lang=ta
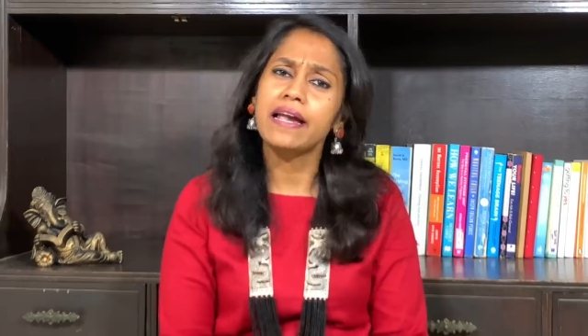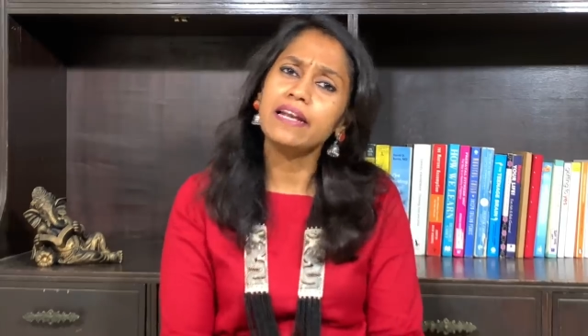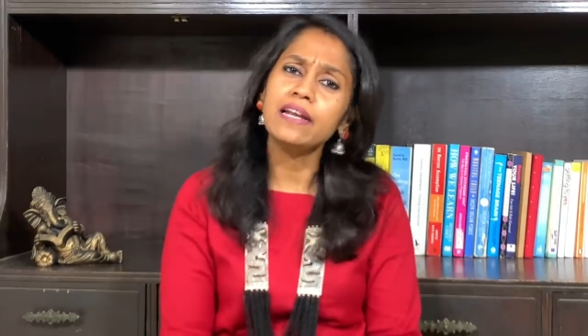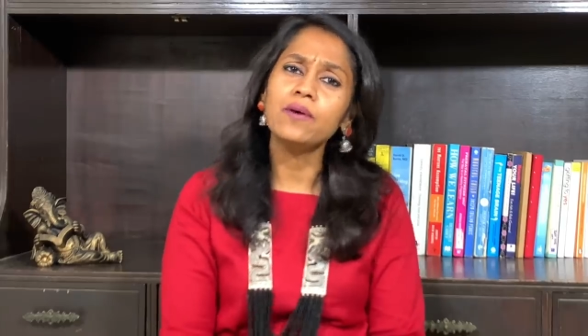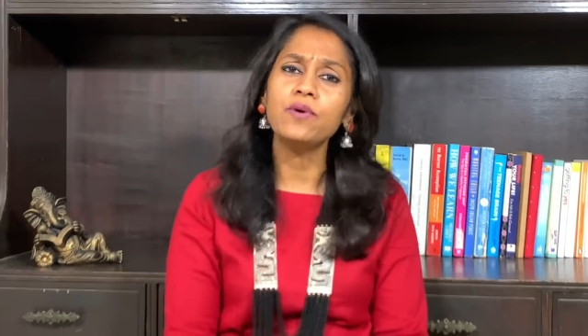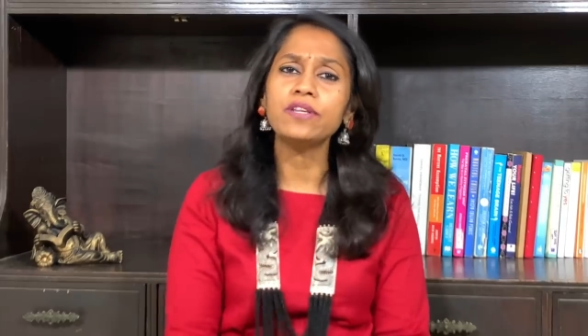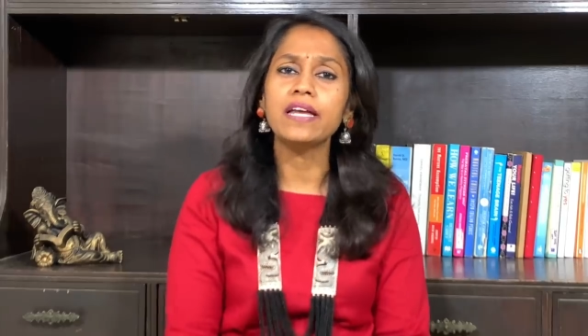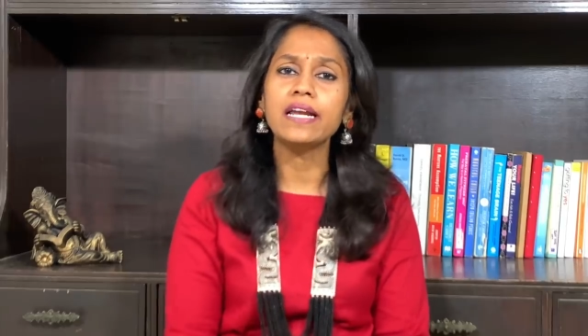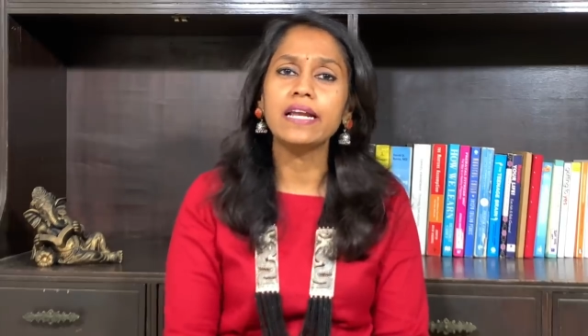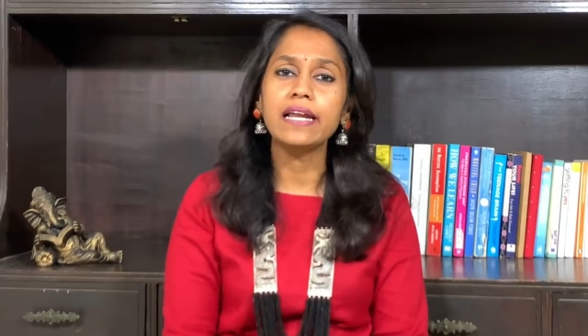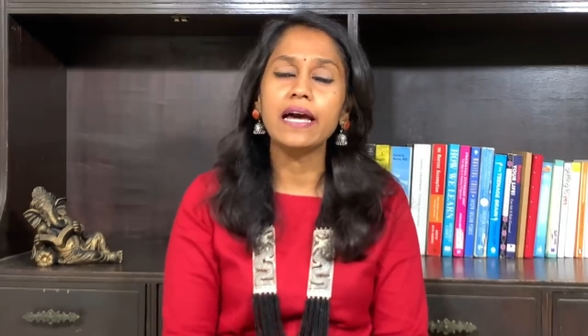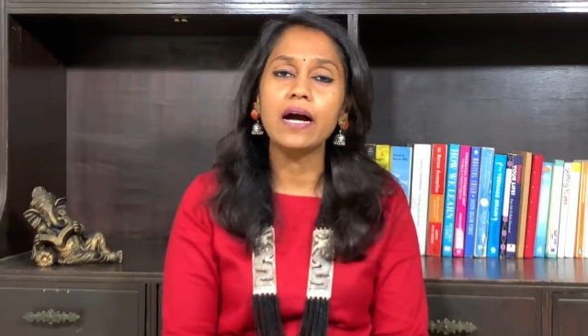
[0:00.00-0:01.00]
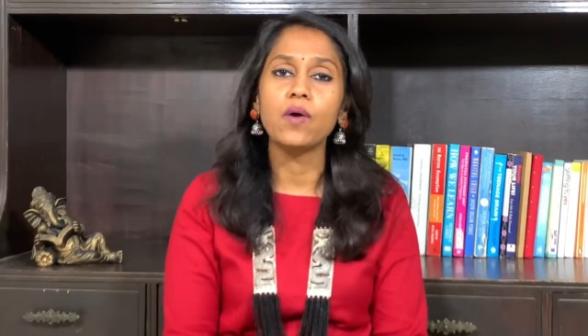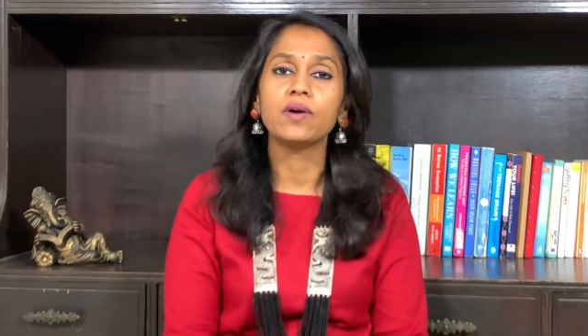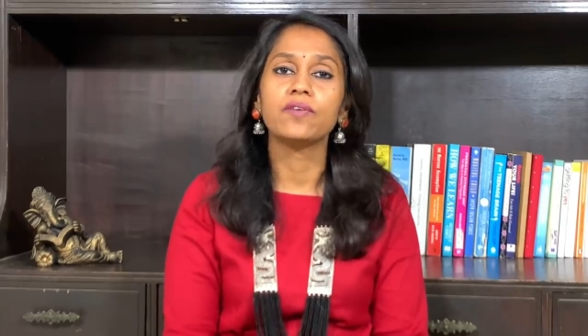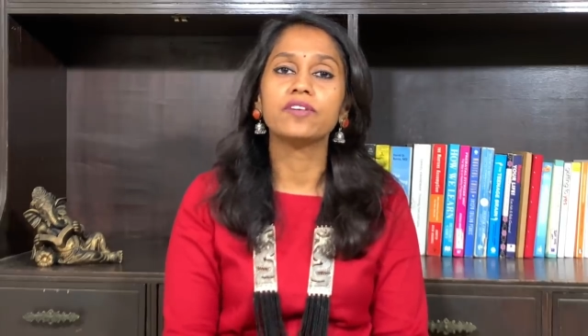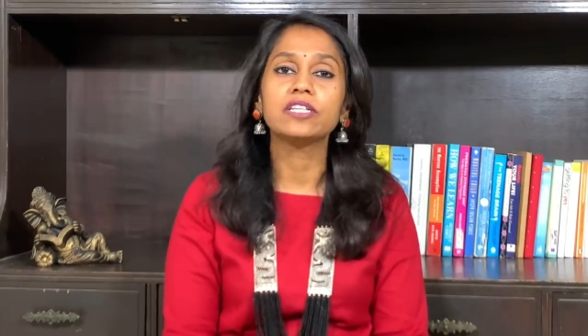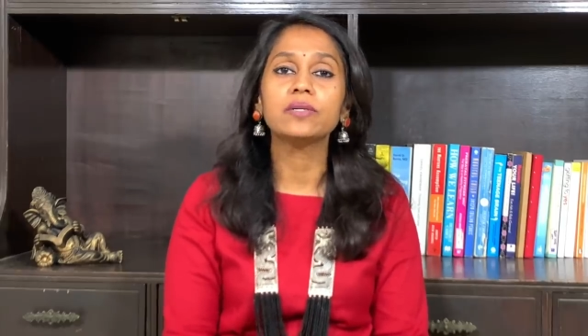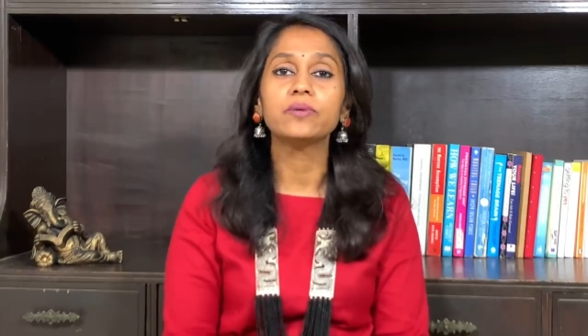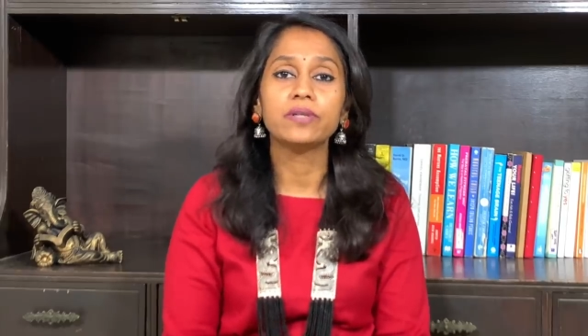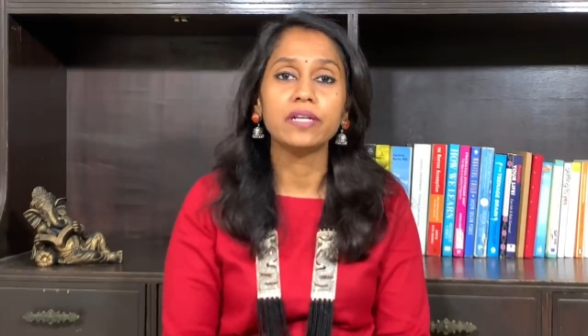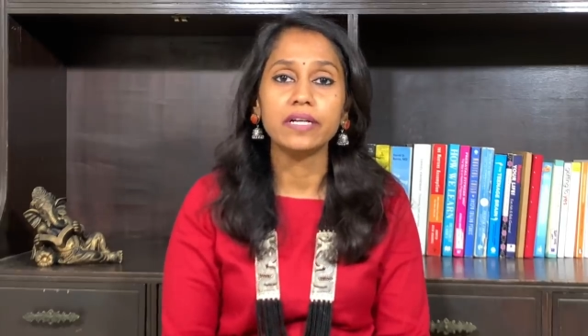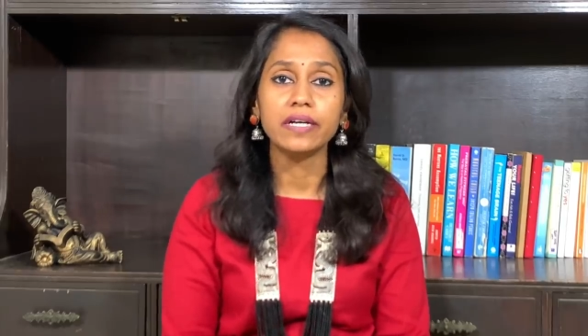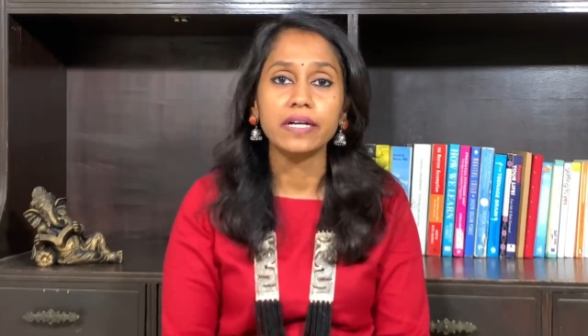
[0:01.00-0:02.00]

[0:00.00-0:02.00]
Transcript: என்னவோ தெரியல அவங்க வந்து ஒரு